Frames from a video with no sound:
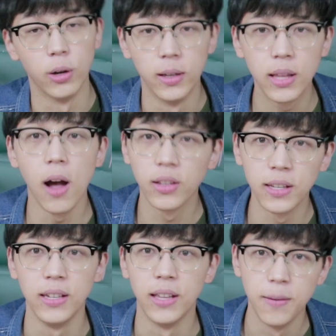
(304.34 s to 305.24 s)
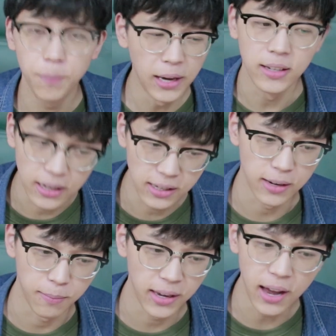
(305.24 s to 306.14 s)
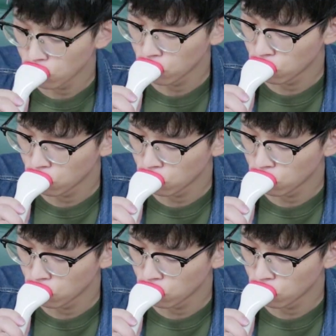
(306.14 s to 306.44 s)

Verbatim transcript: 唇到底能变成什么样。